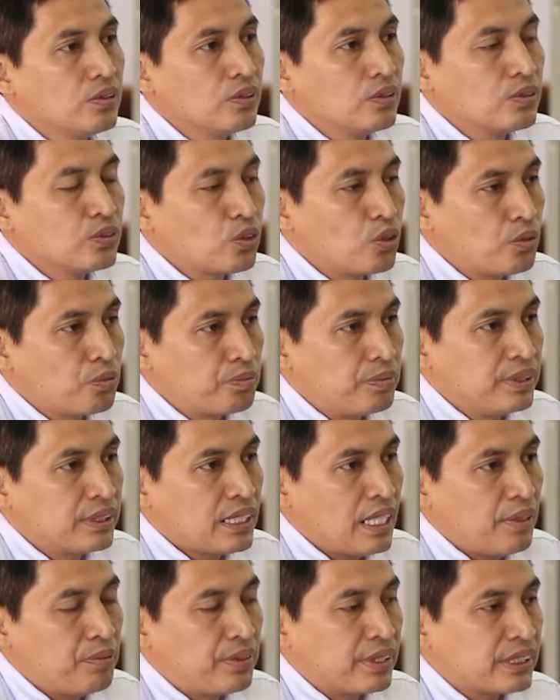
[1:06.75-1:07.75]
untuk
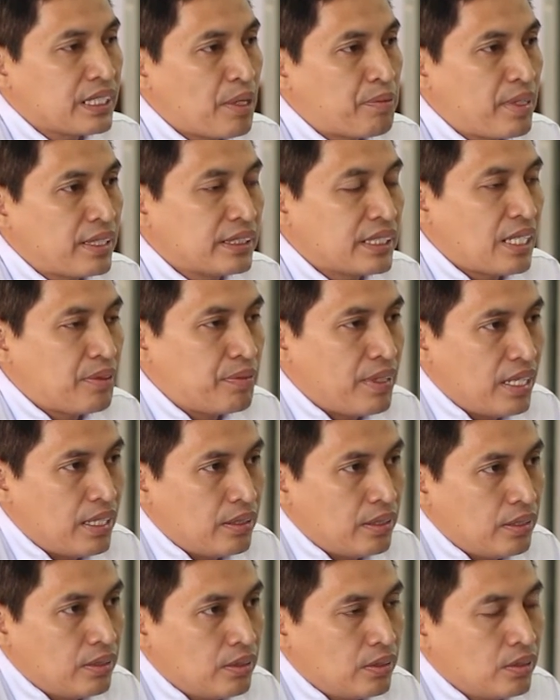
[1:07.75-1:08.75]
bisa
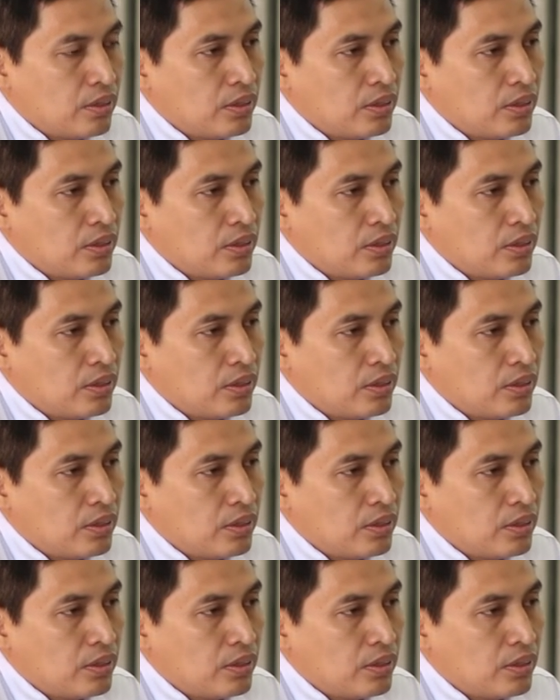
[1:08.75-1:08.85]
bersama-sama